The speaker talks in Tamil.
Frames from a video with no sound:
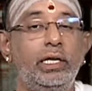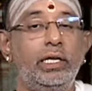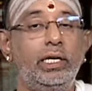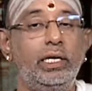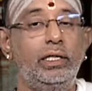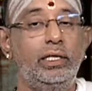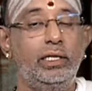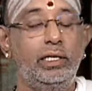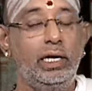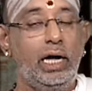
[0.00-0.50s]

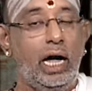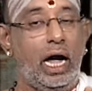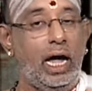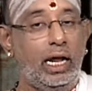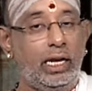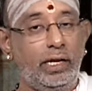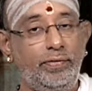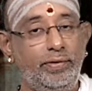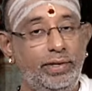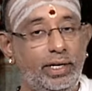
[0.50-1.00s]
இது
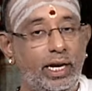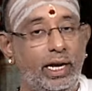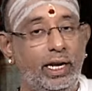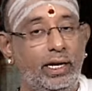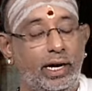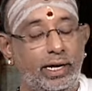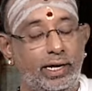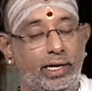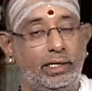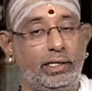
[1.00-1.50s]
அறிவியல்
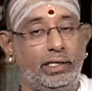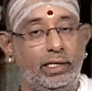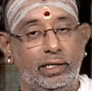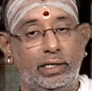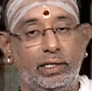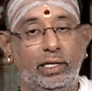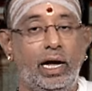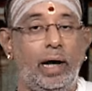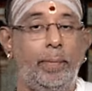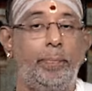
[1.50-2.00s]

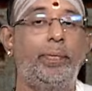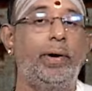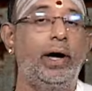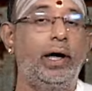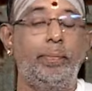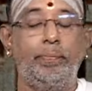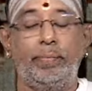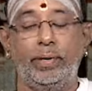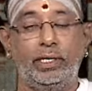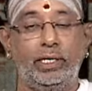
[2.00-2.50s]
கணக்கிற்கு
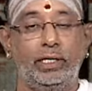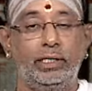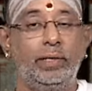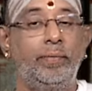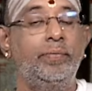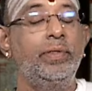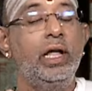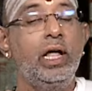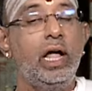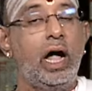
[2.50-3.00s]
அப்பாற்பட்டது
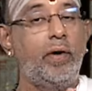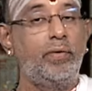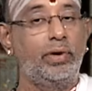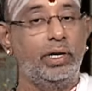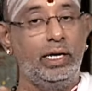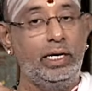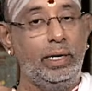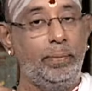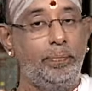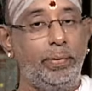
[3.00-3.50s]

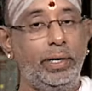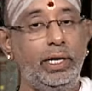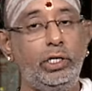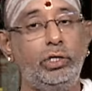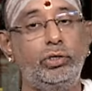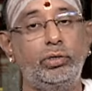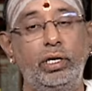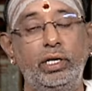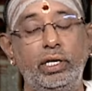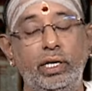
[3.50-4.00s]
அவர்கள் எப்படி
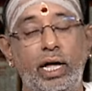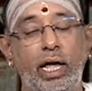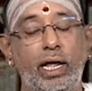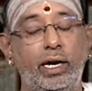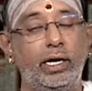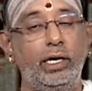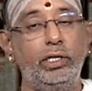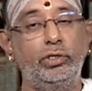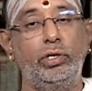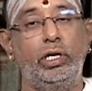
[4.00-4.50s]

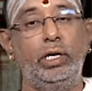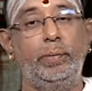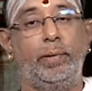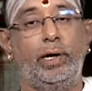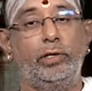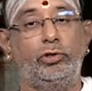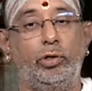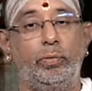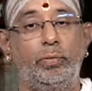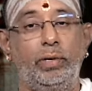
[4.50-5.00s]
சொல்கிறார்கள் சொல்லி
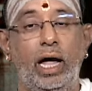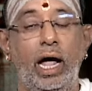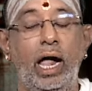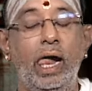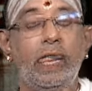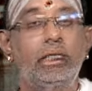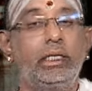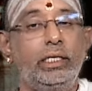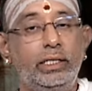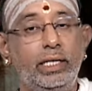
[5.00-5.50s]
பார்த்தோம்னா
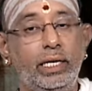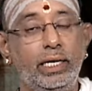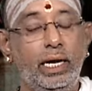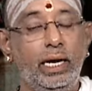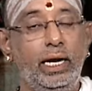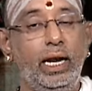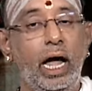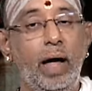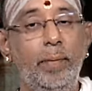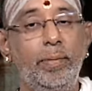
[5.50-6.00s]

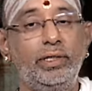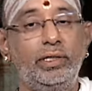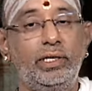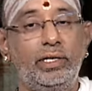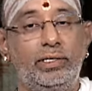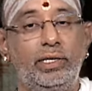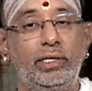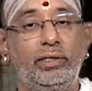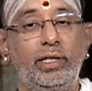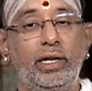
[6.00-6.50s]
இதையெல்லாம் அந்த
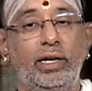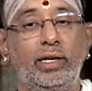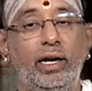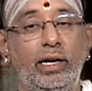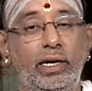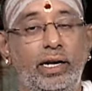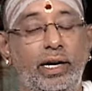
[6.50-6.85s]
சித்தர்கள்